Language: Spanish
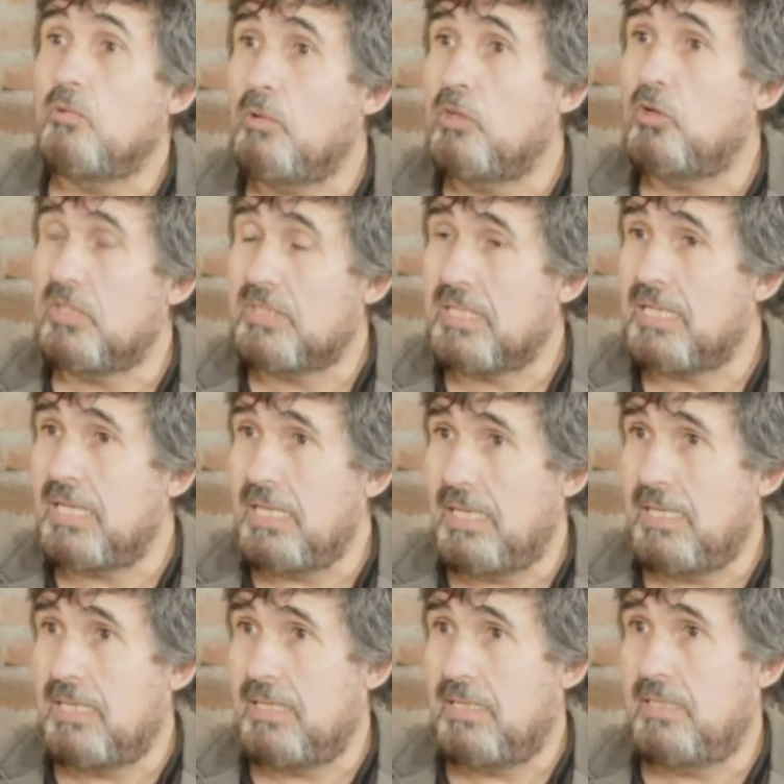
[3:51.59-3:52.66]
cuando lo ataca
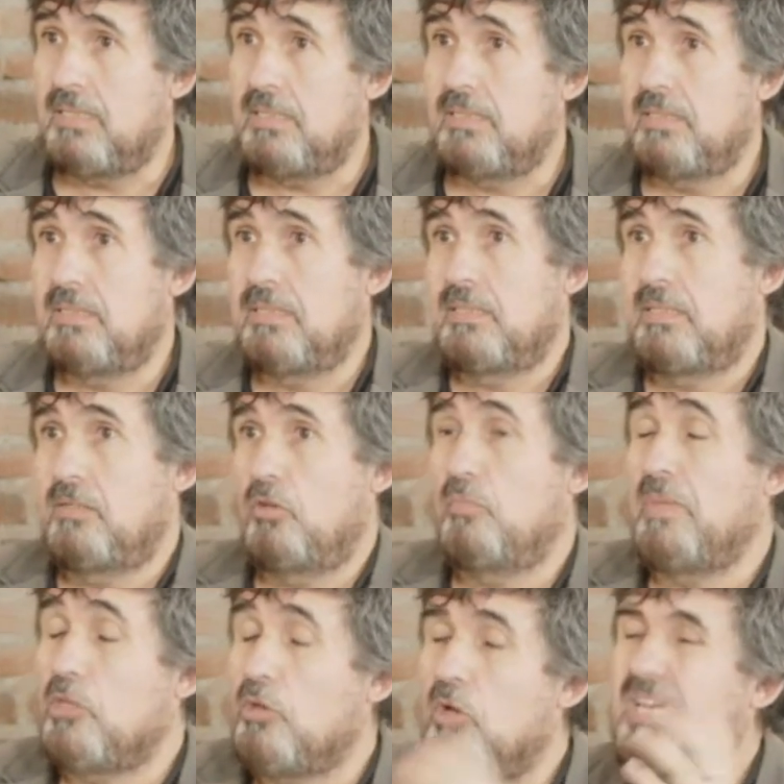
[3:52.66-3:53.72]
la, los
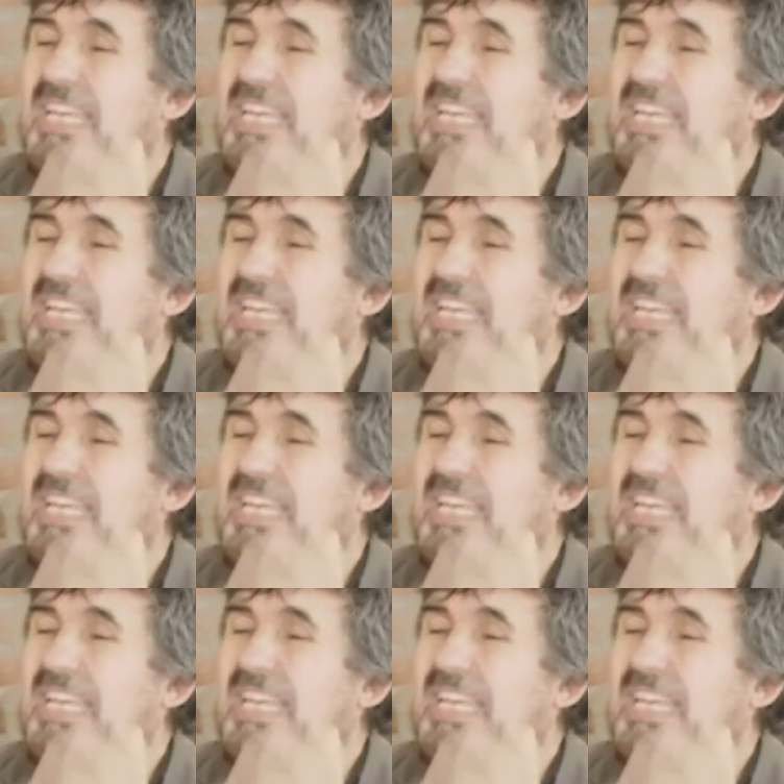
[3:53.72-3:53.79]
medios.